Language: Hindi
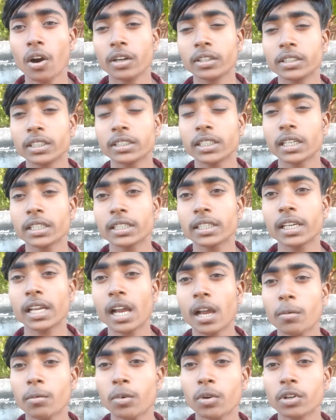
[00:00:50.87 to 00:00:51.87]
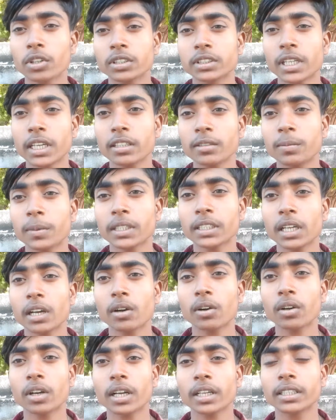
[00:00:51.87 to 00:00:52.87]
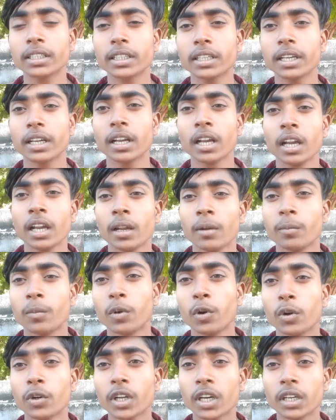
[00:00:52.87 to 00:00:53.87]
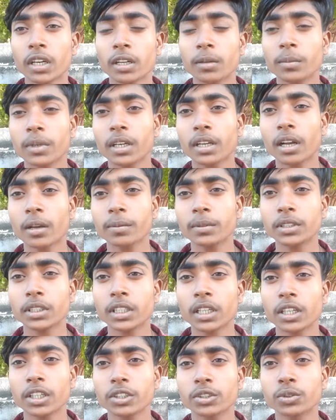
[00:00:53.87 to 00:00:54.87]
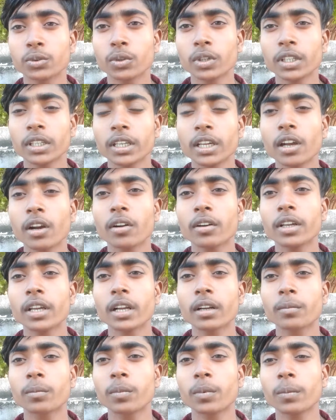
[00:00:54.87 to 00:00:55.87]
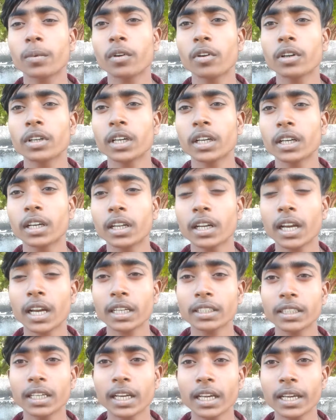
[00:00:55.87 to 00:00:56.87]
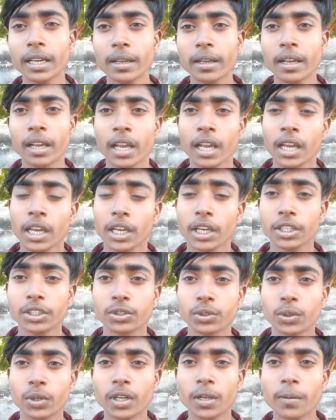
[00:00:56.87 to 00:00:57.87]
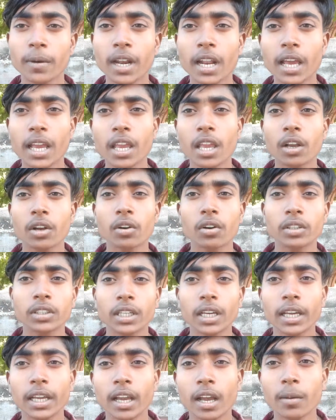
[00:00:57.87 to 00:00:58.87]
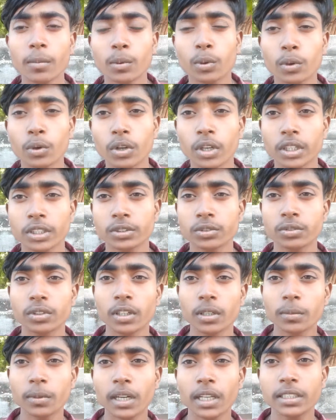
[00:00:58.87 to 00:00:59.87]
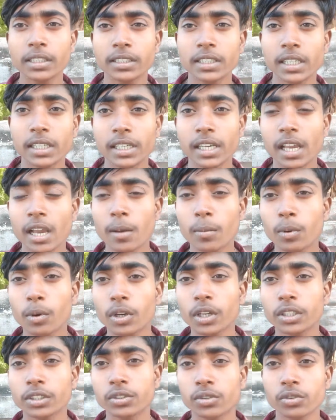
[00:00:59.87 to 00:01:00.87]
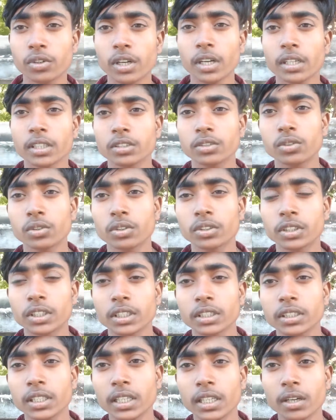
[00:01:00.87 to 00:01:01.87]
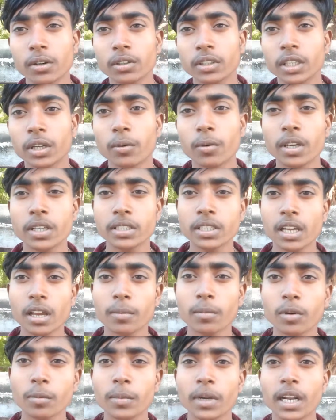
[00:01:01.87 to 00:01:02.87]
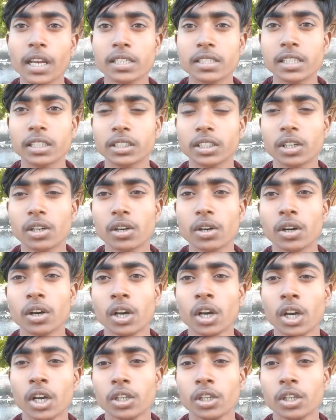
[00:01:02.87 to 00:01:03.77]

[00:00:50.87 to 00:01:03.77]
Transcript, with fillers: और जैसा कि आप लोगों को शायद पता होगा कि प्लोटा गन में काफ़ी ज़्यादा स्टोरी और एक प्लोटा गन आता है स्टोरी वाला एक होता है आप लोग स्टूडेंट वाला जैसा कि आप लोग स्टूडेंट जो टीचर के होते हैं वैसे आप लोग बना सकते हो